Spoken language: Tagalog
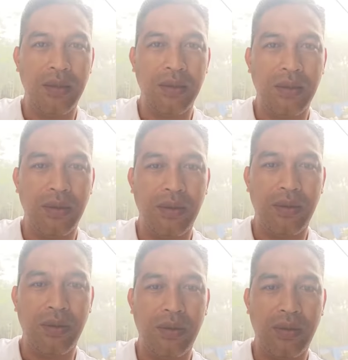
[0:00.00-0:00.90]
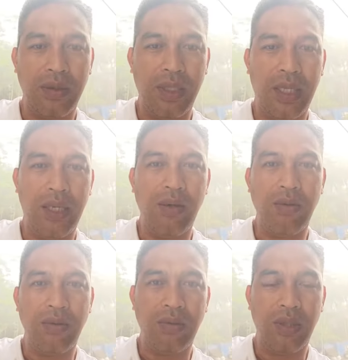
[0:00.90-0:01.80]
so nana no
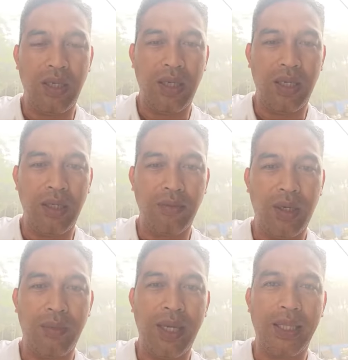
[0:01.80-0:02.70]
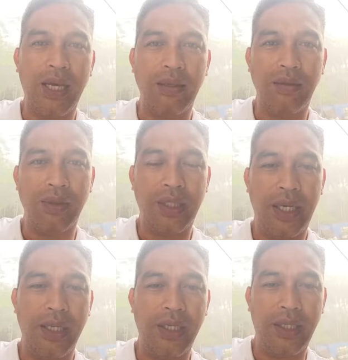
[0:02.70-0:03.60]
ang mga bata duay
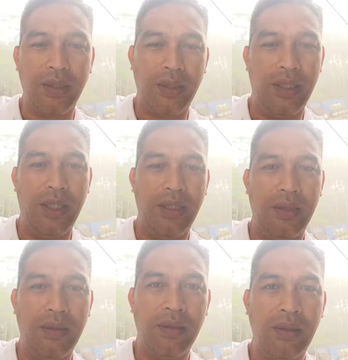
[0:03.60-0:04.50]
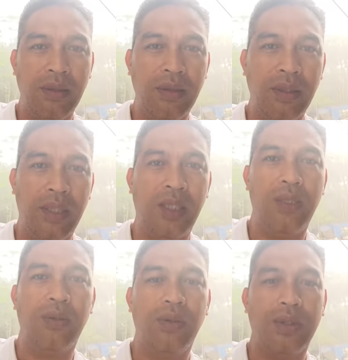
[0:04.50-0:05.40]
kay init
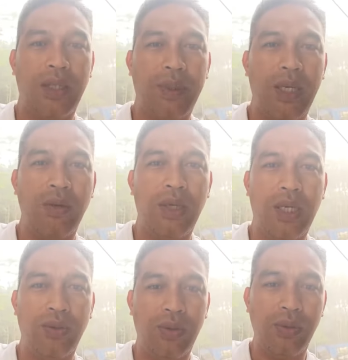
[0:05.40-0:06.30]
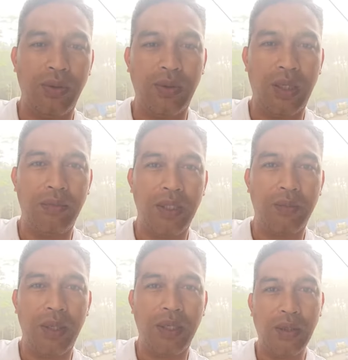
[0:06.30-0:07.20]
ini sa panahon nga kautuhon kay
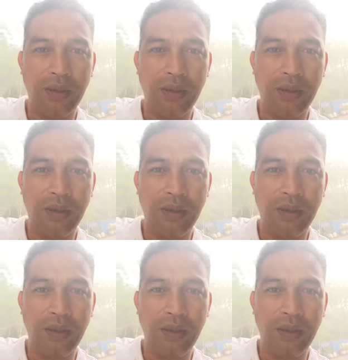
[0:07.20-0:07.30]
bisan pag